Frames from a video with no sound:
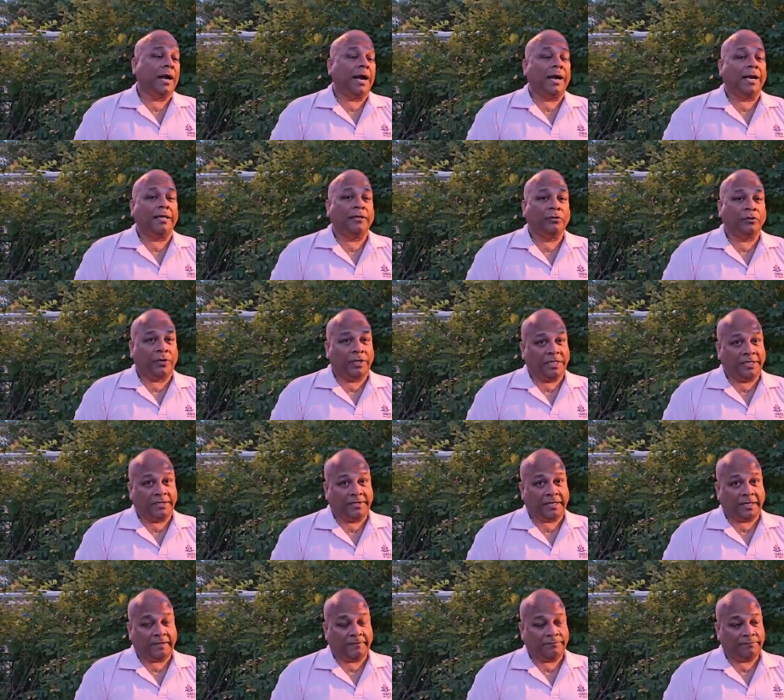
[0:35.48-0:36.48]
அழ
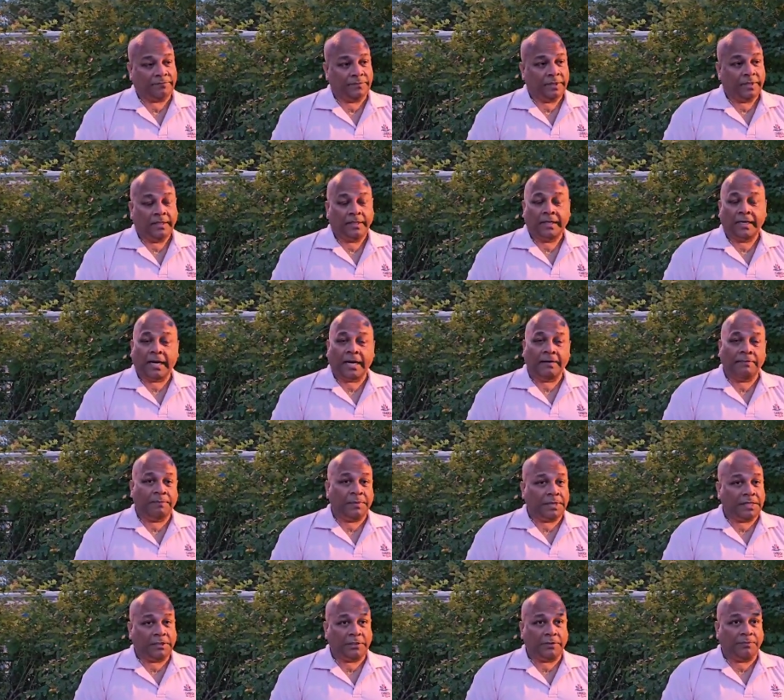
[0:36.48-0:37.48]
துவங்கிட்டான் நான்
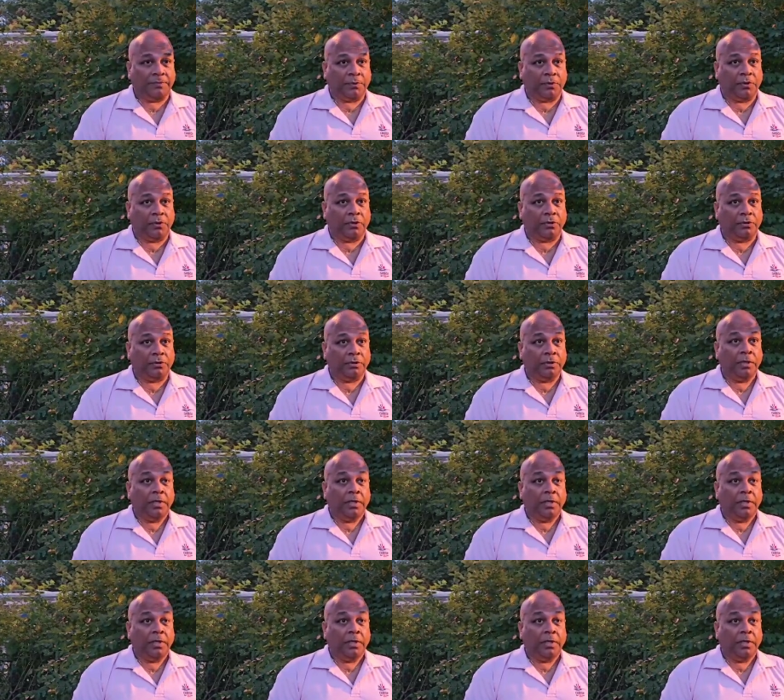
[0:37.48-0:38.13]
பேசி போட்டு